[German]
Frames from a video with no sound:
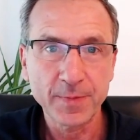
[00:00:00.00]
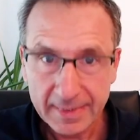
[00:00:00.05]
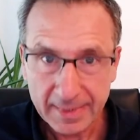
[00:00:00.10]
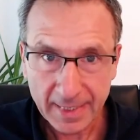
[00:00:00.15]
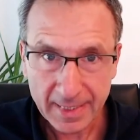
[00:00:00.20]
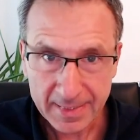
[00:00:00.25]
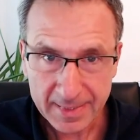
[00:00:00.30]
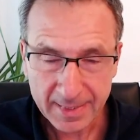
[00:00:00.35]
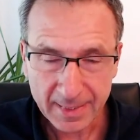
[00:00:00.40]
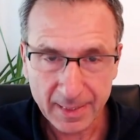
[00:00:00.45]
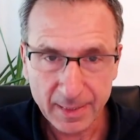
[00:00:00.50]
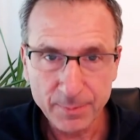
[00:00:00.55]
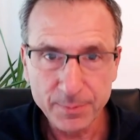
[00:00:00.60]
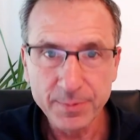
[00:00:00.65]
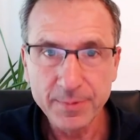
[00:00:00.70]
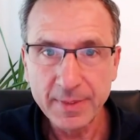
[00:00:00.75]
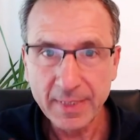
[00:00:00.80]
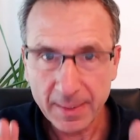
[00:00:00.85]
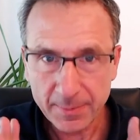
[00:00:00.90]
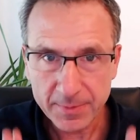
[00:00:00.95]

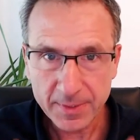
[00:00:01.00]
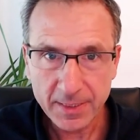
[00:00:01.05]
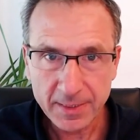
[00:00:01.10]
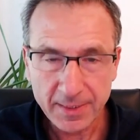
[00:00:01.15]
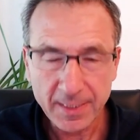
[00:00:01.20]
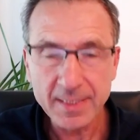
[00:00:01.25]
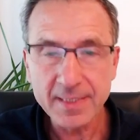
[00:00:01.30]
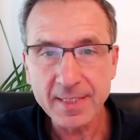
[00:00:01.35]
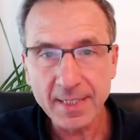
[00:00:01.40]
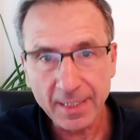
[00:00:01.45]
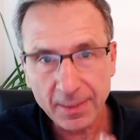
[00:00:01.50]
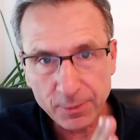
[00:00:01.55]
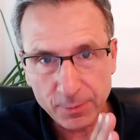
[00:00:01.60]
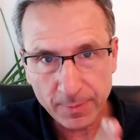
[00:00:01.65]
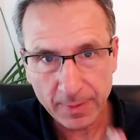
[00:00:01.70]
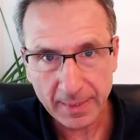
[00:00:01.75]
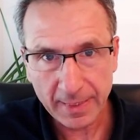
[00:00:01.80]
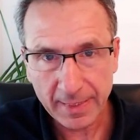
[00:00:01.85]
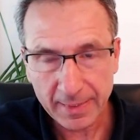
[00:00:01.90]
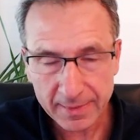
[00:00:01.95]
Deshalb nehmen Sie sich die Zeit,
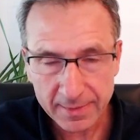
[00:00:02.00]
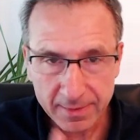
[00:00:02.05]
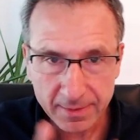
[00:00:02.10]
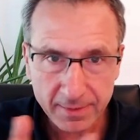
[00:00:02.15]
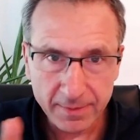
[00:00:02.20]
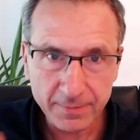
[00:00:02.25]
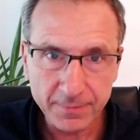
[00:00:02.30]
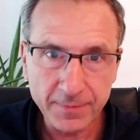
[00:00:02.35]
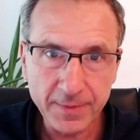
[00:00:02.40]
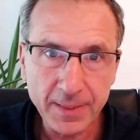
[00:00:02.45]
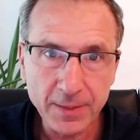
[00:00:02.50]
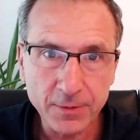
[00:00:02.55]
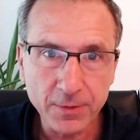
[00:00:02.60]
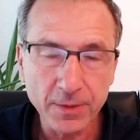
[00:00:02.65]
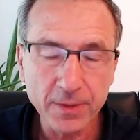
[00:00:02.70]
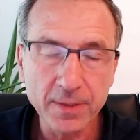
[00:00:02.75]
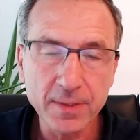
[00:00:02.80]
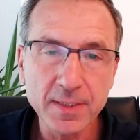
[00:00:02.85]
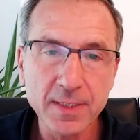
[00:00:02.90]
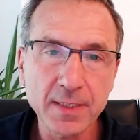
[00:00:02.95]
überlegen Sie, wie
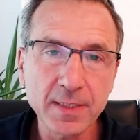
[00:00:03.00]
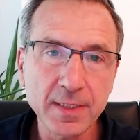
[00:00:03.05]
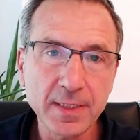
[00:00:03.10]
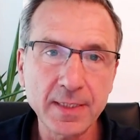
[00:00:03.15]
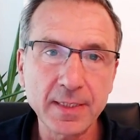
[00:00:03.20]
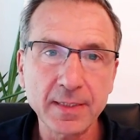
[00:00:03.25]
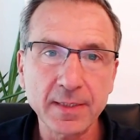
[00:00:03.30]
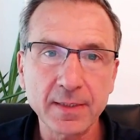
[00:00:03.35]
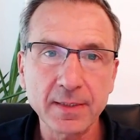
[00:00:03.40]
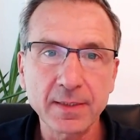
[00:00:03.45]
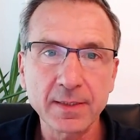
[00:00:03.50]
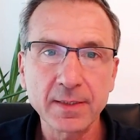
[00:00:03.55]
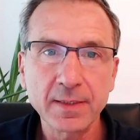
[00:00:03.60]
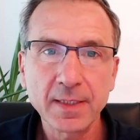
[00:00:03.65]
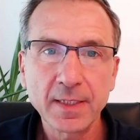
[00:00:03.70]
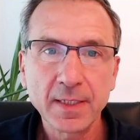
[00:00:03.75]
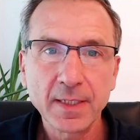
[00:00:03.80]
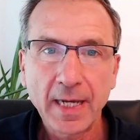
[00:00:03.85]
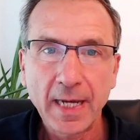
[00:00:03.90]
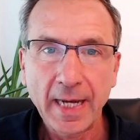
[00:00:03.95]
können Sie Ihre
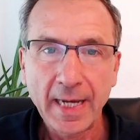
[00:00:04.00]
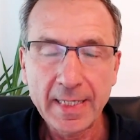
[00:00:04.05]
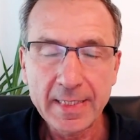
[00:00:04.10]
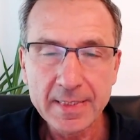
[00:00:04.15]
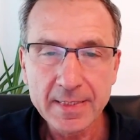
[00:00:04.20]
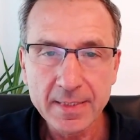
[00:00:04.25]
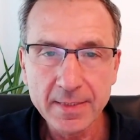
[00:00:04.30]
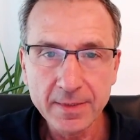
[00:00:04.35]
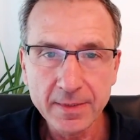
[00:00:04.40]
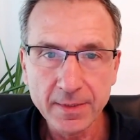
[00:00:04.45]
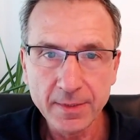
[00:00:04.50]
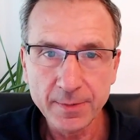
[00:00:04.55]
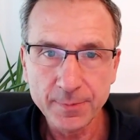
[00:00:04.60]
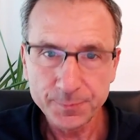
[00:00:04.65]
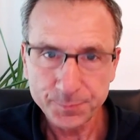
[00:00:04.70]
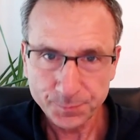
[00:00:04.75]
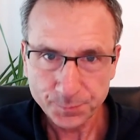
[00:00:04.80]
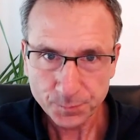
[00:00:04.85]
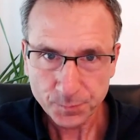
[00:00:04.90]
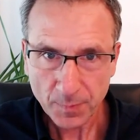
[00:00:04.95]

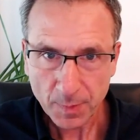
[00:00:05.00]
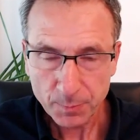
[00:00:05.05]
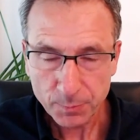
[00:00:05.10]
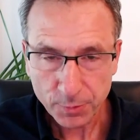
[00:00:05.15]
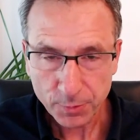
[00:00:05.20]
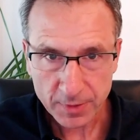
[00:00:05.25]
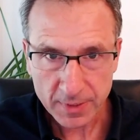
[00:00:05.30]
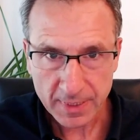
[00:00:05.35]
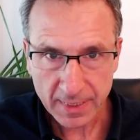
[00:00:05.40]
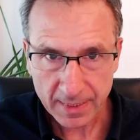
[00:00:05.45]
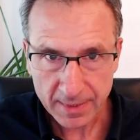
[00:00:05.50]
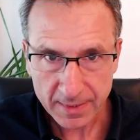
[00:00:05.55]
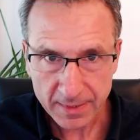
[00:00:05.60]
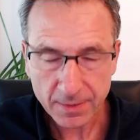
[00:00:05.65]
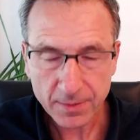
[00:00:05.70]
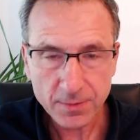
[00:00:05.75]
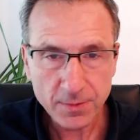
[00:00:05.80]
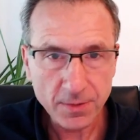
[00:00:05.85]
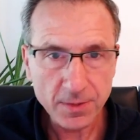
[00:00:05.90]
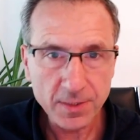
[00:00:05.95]
einzelnen
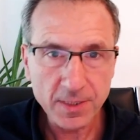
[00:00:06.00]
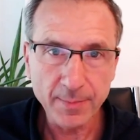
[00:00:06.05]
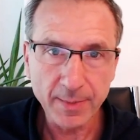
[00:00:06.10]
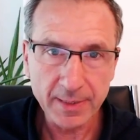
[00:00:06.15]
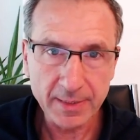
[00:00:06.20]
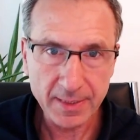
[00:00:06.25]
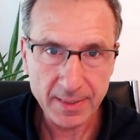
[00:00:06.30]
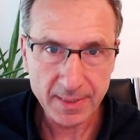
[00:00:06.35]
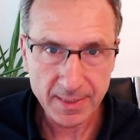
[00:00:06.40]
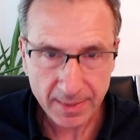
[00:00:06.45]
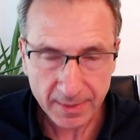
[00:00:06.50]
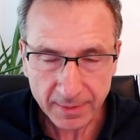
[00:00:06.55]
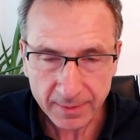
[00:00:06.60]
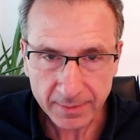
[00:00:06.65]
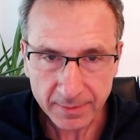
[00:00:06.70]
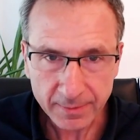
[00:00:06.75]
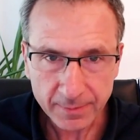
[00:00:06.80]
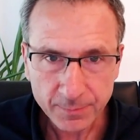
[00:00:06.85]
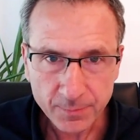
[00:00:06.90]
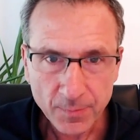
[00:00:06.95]
Prozesse
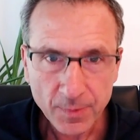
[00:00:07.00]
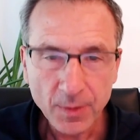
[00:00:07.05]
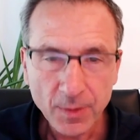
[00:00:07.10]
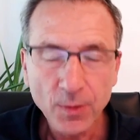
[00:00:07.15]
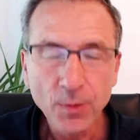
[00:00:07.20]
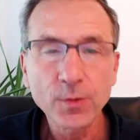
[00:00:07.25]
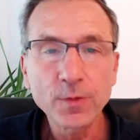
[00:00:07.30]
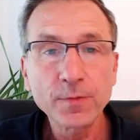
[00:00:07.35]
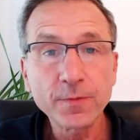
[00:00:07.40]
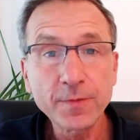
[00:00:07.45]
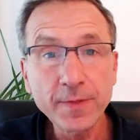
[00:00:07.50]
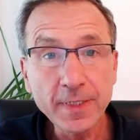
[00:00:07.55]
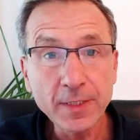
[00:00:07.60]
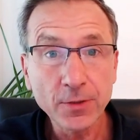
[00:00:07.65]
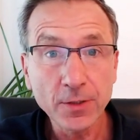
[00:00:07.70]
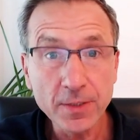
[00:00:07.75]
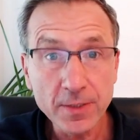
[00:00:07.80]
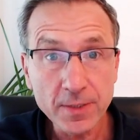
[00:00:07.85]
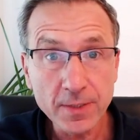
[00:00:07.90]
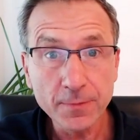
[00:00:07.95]
systematisieren und wie
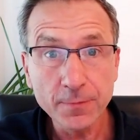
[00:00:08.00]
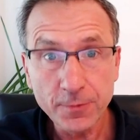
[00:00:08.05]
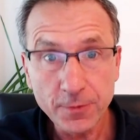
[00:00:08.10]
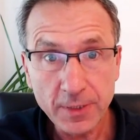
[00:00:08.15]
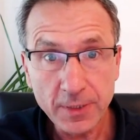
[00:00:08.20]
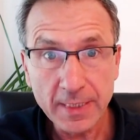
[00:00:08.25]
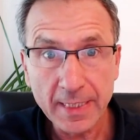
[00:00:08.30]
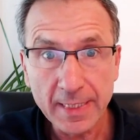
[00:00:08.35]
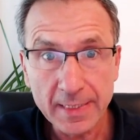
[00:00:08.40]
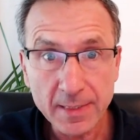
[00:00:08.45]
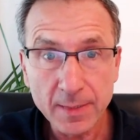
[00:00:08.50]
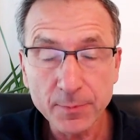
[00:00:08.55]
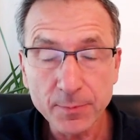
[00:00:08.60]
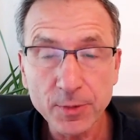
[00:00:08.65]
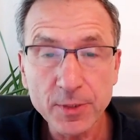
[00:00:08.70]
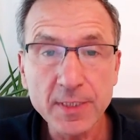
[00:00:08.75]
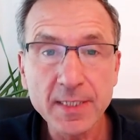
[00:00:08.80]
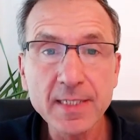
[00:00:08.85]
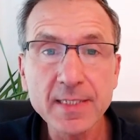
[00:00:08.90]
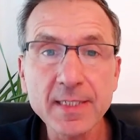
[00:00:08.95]
können Sie für die einzelnen
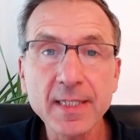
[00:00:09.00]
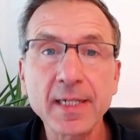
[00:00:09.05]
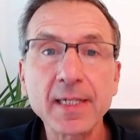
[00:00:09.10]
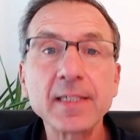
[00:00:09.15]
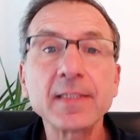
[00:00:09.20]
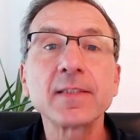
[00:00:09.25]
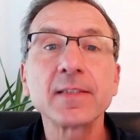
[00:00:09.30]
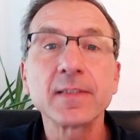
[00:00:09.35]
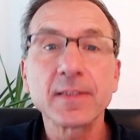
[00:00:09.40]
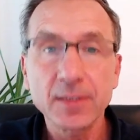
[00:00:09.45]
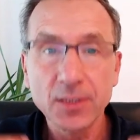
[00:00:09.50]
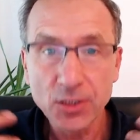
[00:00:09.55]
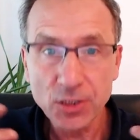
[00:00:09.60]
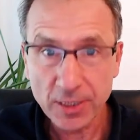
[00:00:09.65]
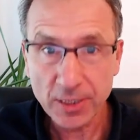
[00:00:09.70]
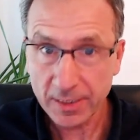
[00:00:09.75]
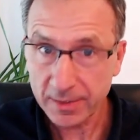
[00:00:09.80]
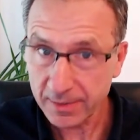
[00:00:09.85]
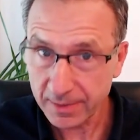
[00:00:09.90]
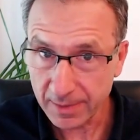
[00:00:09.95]
Prozesse halt
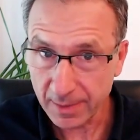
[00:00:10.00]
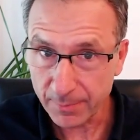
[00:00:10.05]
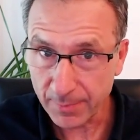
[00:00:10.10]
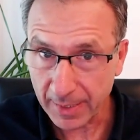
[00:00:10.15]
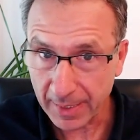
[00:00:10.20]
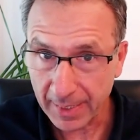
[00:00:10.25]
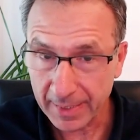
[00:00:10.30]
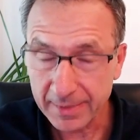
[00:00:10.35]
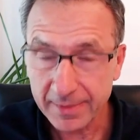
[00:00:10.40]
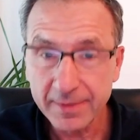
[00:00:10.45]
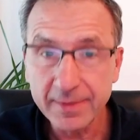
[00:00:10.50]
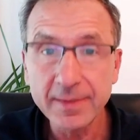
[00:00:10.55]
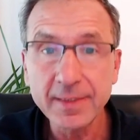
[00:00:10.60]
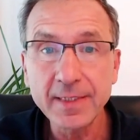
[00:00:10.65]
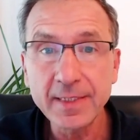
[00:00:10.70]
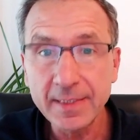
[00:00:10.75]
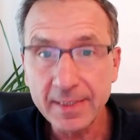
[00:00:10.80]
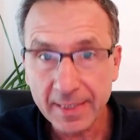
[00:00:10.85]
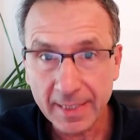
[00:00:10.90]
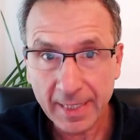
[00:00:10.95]
statt dem einen
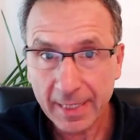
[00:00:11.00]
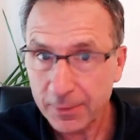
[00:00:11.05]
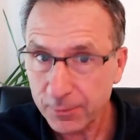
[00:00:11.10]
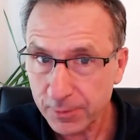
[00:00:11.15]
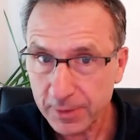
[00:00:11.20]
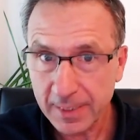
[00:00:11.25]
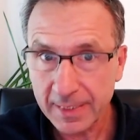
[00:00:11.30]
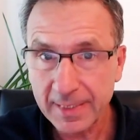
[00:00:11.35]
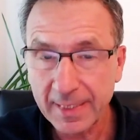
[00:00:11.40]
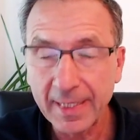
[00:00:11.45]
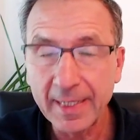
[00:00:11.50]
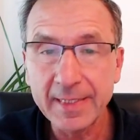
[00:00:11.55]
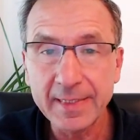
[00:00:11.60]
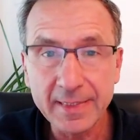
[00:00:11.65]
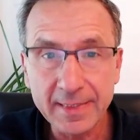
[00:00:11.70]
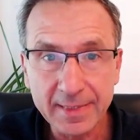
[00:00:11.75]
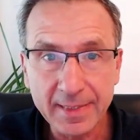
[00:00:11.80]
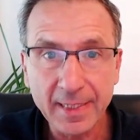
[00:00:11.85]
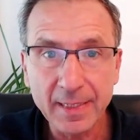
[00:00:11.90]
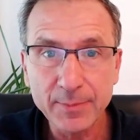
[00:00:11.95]
idealen oder der einen
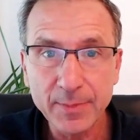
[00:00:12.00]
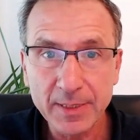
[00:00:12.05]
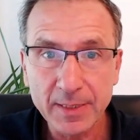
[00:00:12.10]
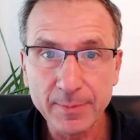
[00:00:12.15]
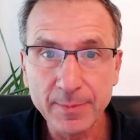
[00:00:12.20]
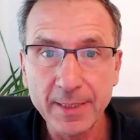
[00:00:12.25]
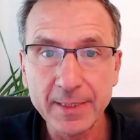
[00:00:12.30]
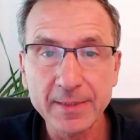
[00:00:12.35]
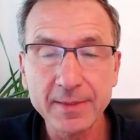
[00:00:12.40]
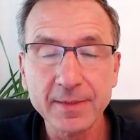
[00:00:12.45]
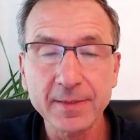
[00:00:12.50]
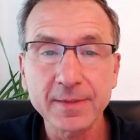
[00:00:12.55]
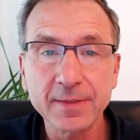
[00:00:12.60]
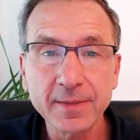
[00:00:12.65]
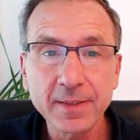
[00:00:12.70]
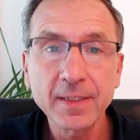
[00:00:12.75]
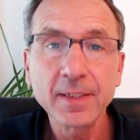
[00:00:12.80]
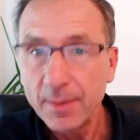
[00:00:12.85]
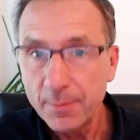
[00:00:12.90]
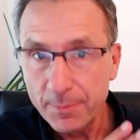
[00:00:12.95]
idealen
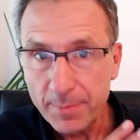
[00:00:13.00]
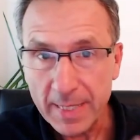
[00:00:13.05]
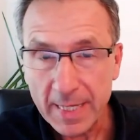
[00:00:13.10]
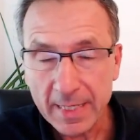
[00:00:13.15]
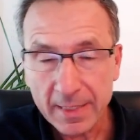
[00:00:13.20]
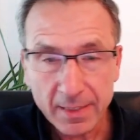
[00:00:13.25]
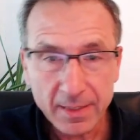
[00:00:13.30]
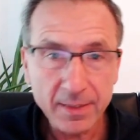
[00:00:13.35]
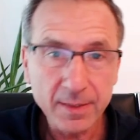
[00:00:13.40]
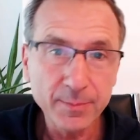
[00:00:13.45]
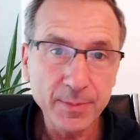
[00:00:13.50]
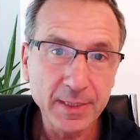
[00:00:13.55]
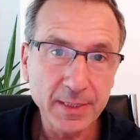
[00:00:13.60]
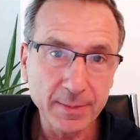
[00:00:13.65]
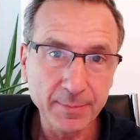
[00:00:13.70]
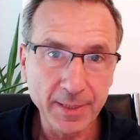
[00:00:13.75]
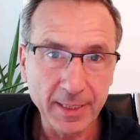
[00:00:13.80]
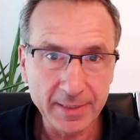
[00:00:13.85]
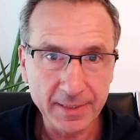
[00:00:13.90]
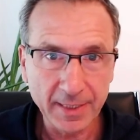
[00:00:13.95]
Mitarbeiterin mehrere
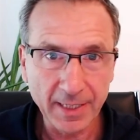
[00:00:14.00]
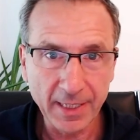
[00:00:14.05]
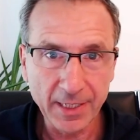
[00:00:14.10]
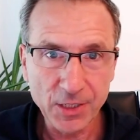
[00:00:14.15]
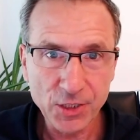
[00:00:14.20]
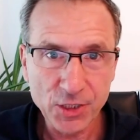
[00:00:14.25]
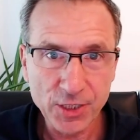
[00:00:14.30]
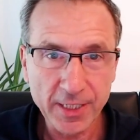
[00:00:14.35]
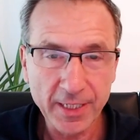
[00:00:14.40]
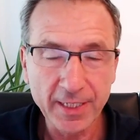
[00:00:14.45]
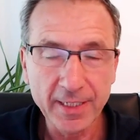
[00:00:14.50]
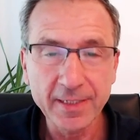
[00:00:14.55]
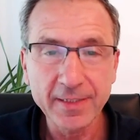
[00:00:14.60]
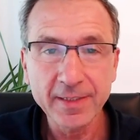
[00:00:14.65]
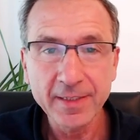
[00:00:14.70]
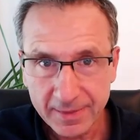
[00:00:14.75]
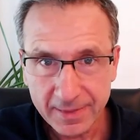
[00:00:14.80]
Mitarbeiter einstellen,